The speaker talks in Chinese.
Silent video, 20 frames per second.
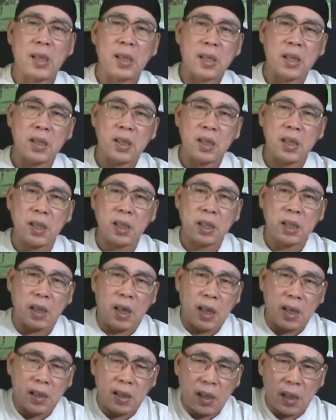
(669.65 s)
可是一个
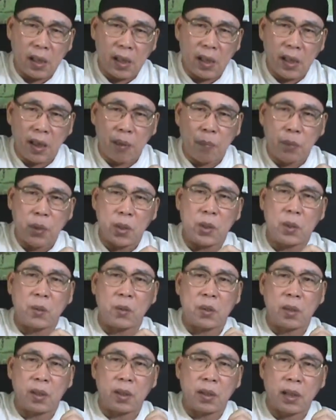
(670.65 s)
小孩子，他力量不够
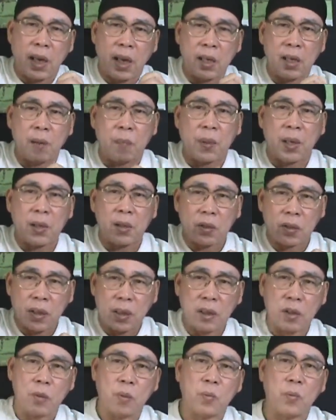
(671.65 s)
了，这样你拿那个扳手，
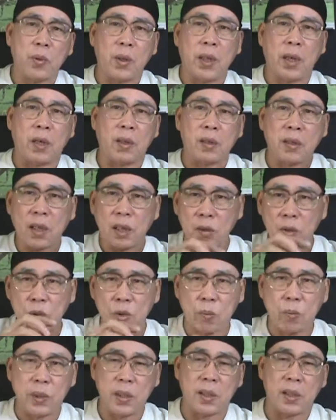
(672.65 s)
他也用不了，他也
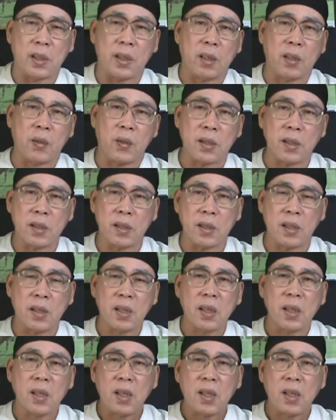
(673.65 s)
锁不紧那个螺丝。